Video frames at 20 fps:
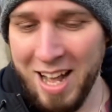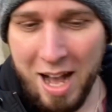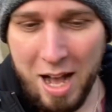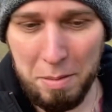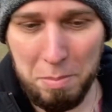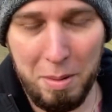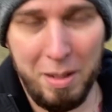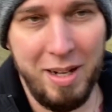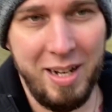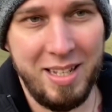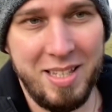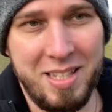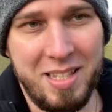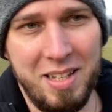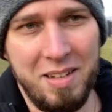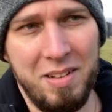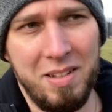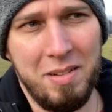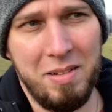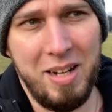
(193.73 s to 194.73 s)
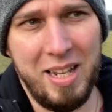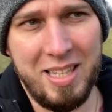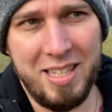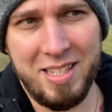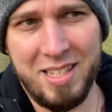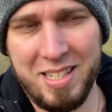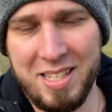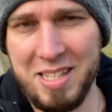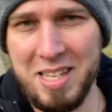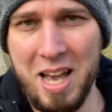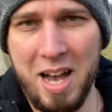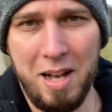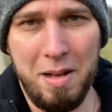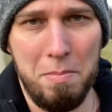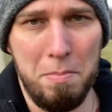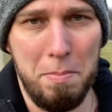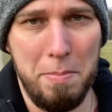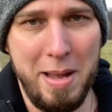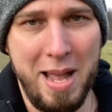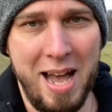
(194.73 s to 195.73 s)
hat man letzte, letztes Jahr
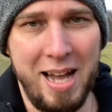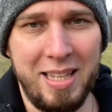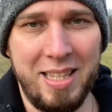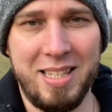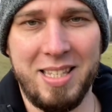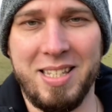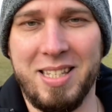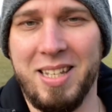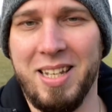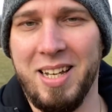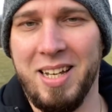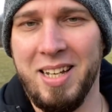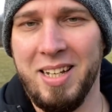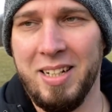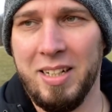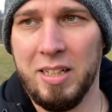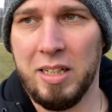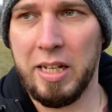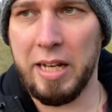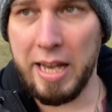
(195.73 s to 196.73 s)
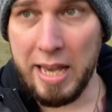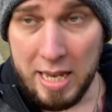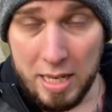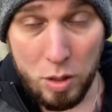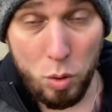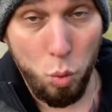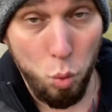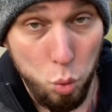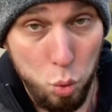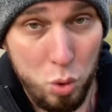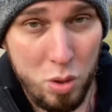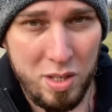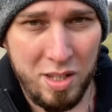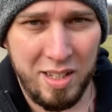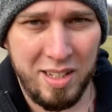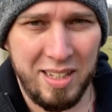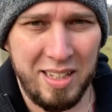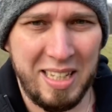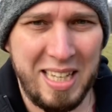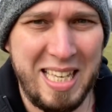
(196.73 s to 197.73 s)
im März recht gut
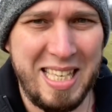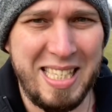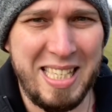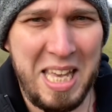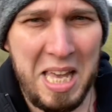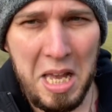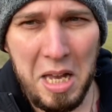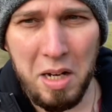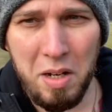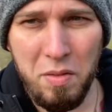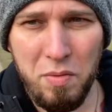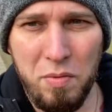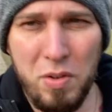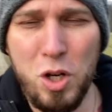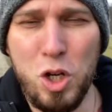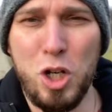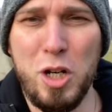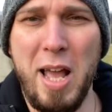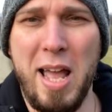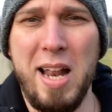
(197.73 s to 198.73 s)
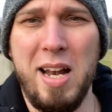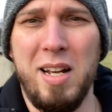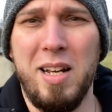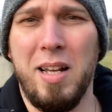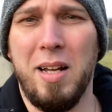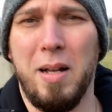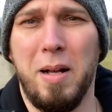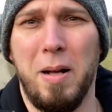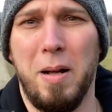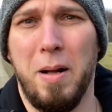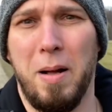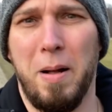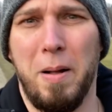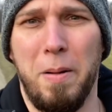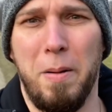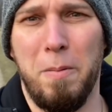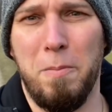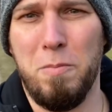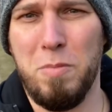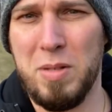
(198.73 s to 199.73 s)
äh, gesehen, wie schnell äh,
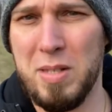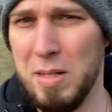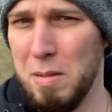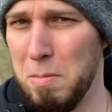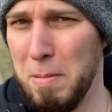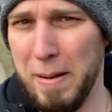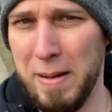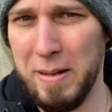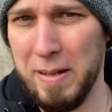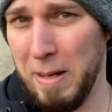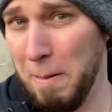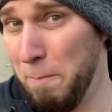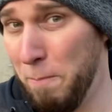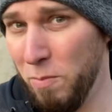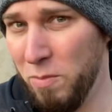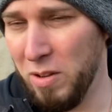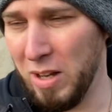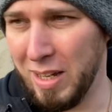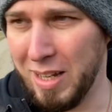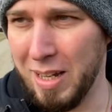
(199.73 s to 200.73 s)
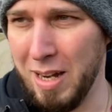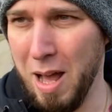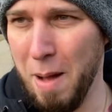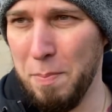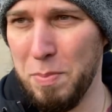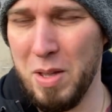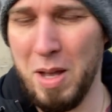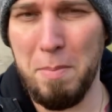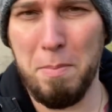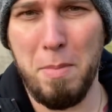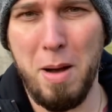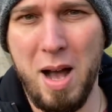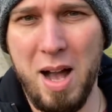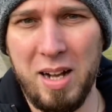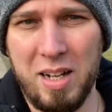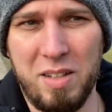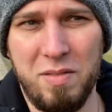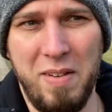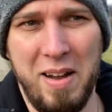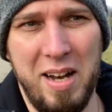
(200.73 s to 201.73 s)
ähm, Silber eben verknappt am
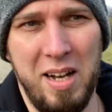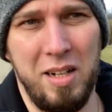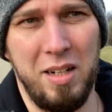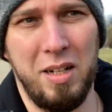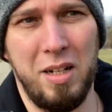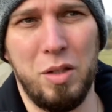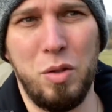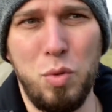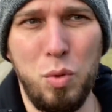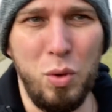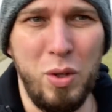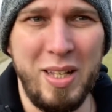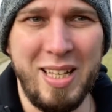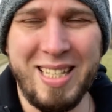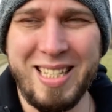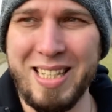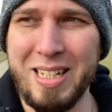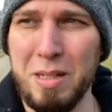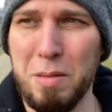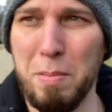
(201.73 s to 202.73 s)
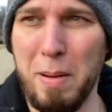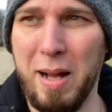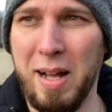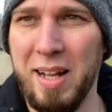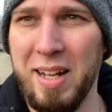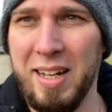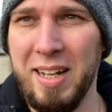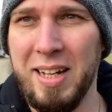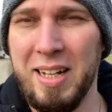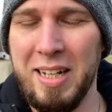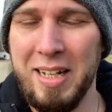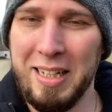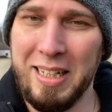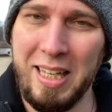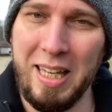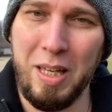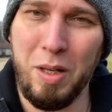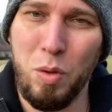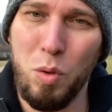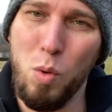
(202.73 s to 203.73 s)
Markt, weil natürlich Silber
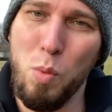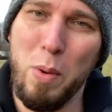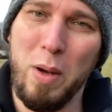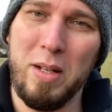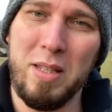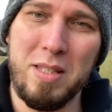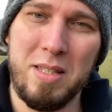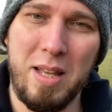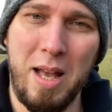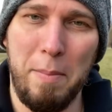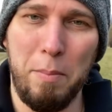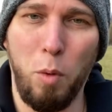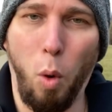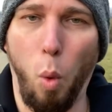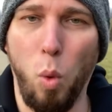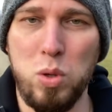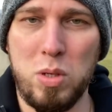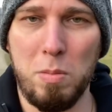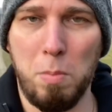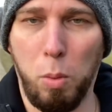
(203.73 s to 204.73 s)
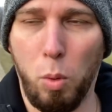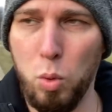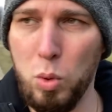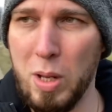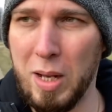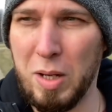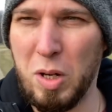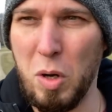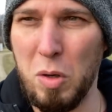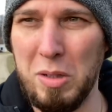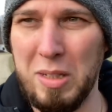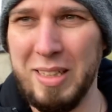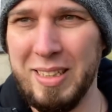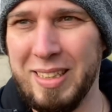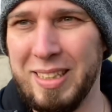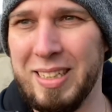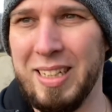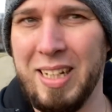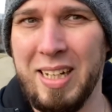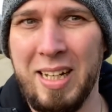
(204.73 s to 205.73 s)
gegenüber seinem großen Bruder Gold